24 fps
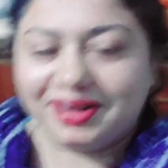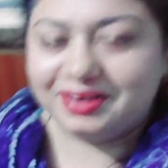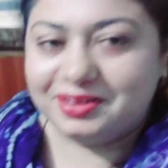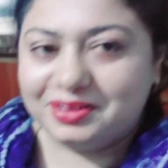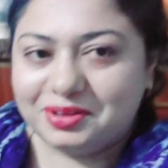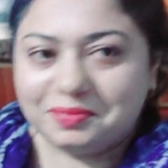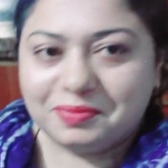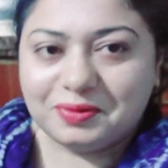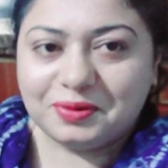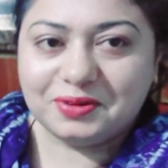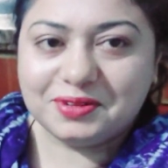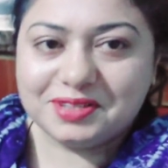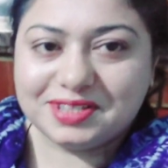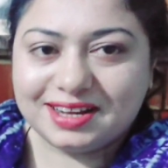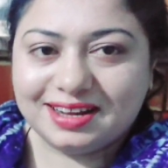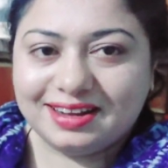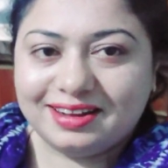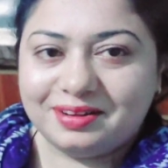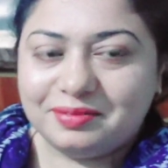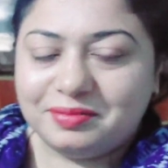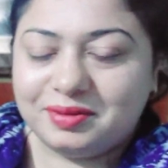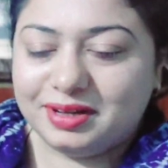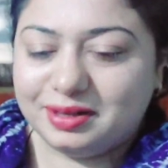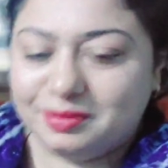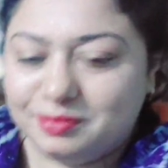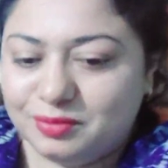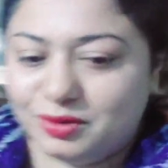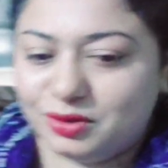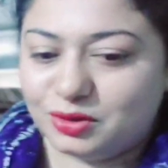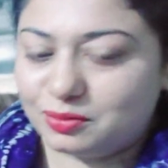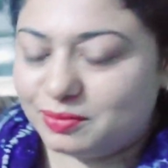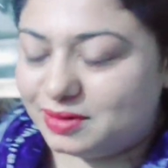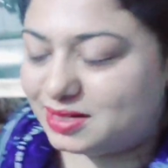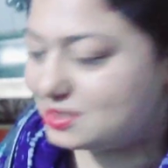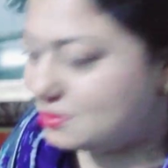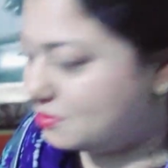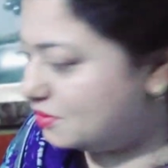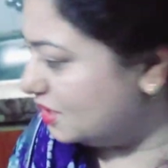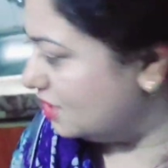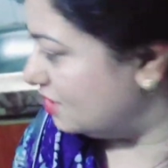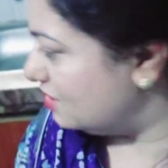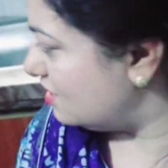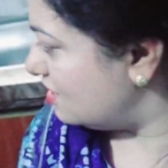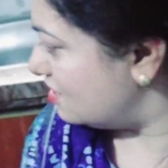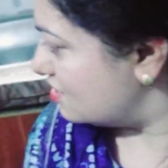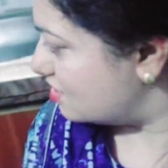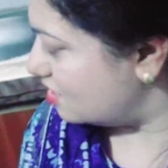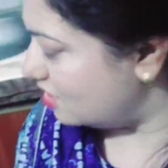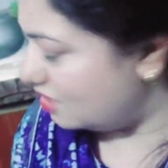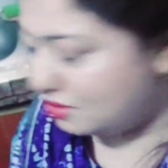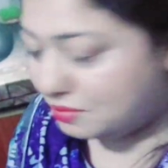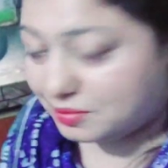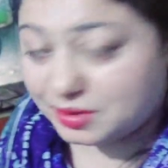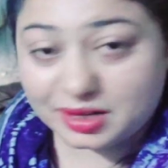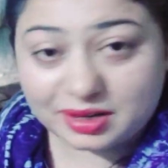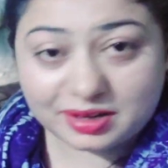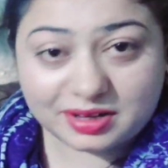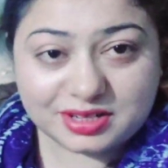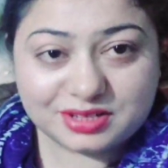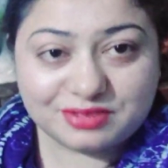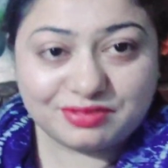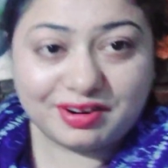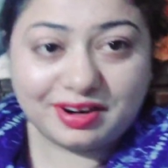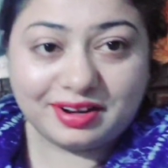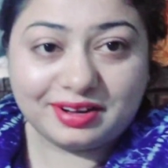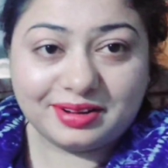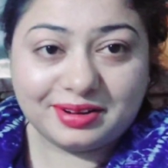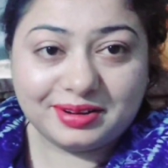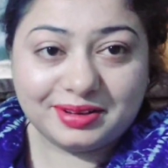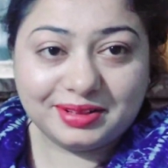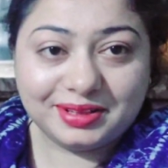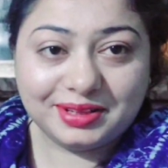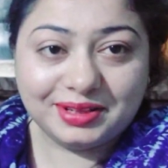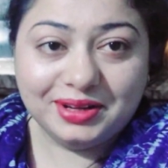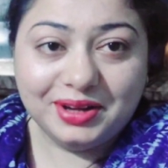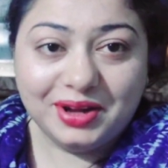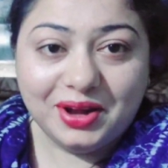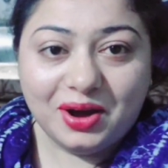घर तो पहुंच गए हैं अभी हम लोग बस अभी आकाश के लिए मैं नगेट्स फ्राई करी थी